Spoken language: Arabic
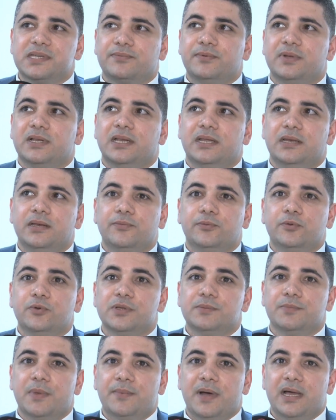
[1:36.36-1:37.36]
بصرف الفلوس
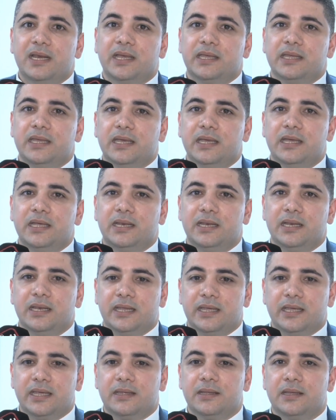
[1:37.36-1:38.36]
المبالغ هي
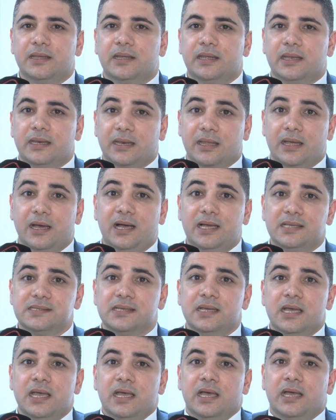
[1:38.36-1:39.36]
الغاز
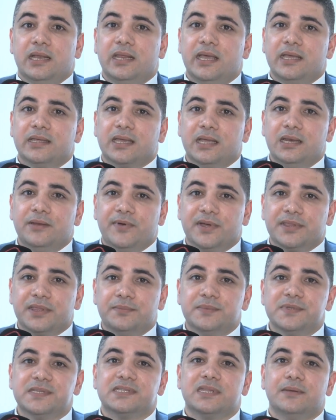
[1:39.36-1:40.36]
اللي يكلف اكثر
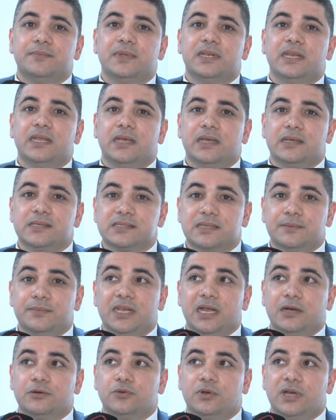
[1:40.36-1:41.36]
من 6
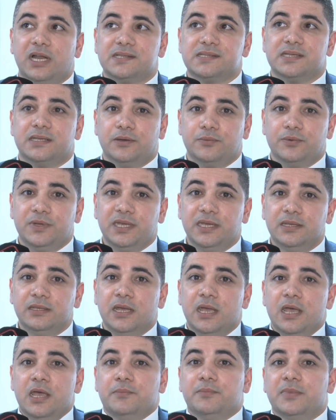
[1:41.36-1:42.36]
مليار دولار سنويا
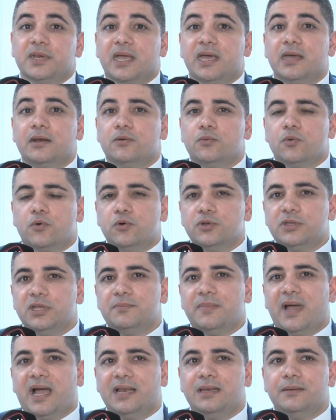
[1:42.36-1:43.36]
من غير الوقود
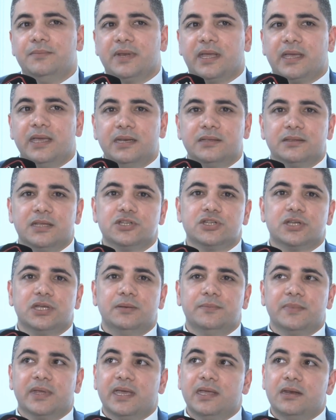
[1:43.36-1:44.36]
المحلي من غير التشغيل
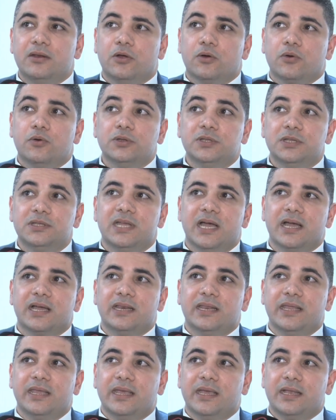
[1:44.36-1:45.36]
من غير العقود
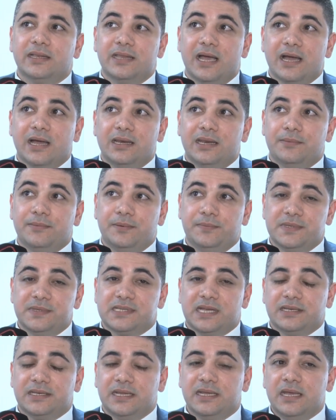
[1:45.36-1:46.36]
الداخليه الداخليه
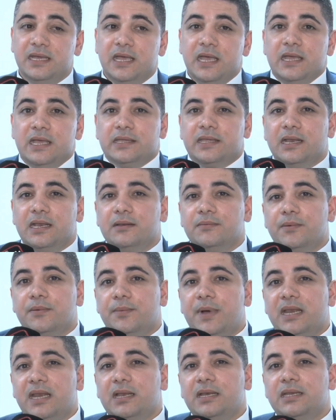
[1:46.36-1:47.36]
بالميزانيه يعني
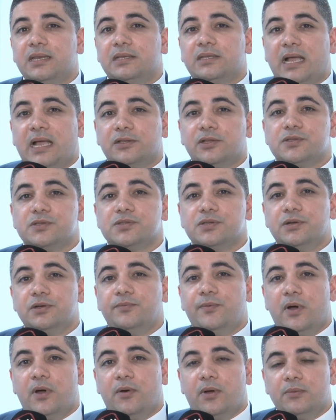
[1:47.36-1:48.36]
المبالغ اللي
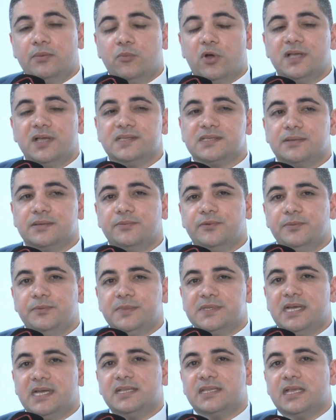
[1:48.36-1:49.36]
حتنصرف او المخصصه
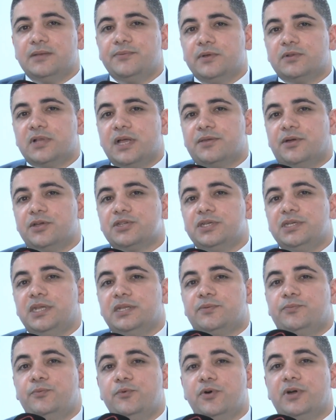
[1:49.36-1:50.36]
بميزانيه 2023 هي
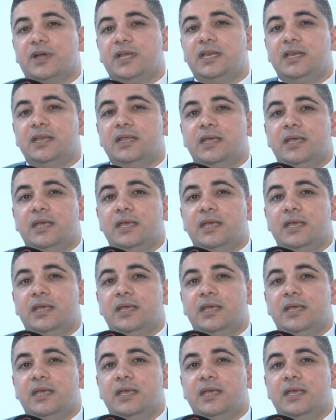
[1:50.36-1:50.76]
تفوق